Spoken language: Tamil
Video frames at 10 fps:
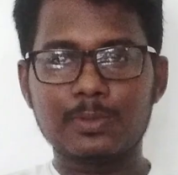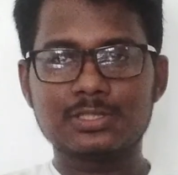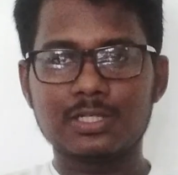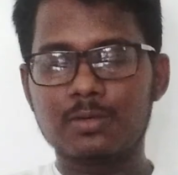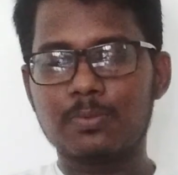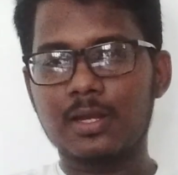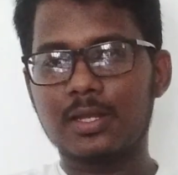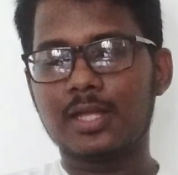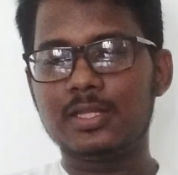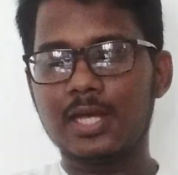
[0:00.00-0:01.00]
பர்சன்
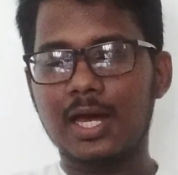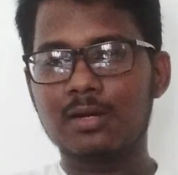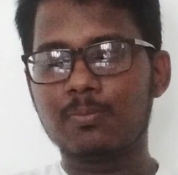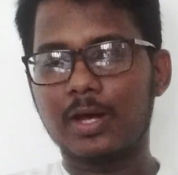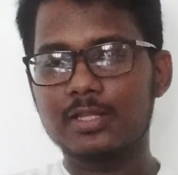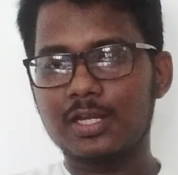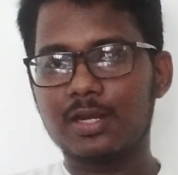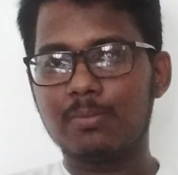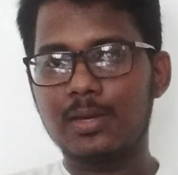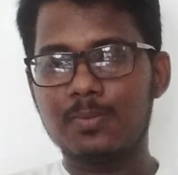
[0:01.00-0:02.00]
இருப்பார் அது யாருன்னு
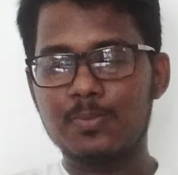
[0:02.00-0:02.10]
பார்த்தா நம்ம